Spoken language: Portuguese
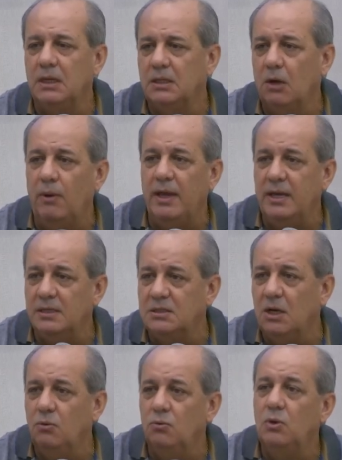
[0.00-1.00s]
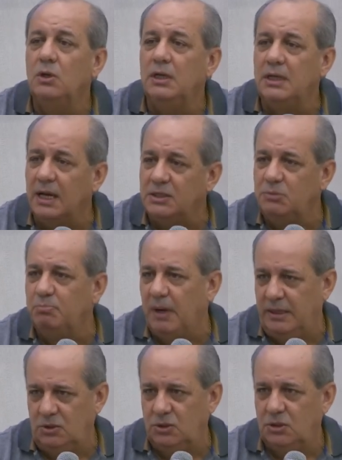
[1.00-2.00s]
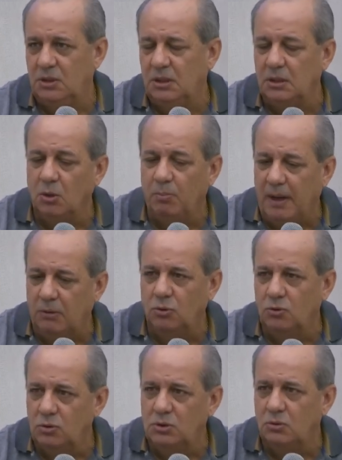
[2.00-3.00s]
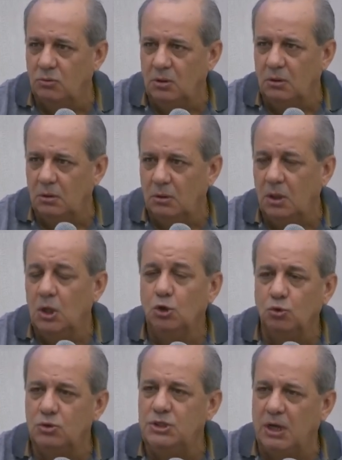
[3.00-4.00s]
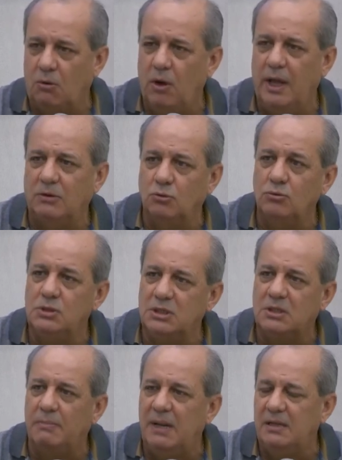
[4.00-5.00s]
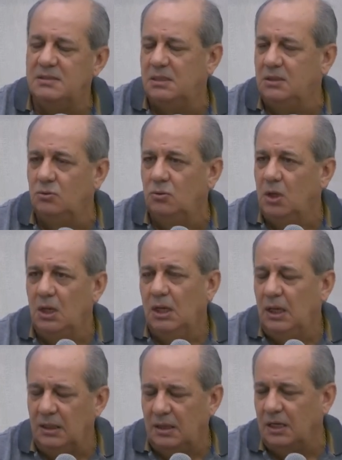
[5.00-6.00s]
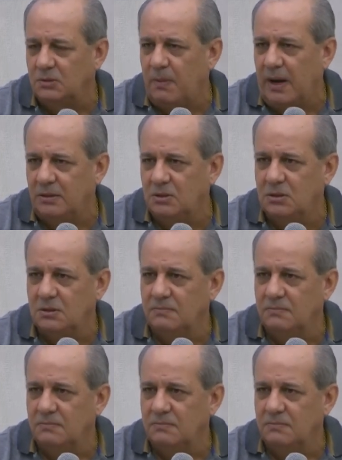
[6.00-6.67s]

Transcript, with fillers: Então, esse é o inadimplente, que não pagou no, no, no dia correto, no dia estabelecido entre as partes.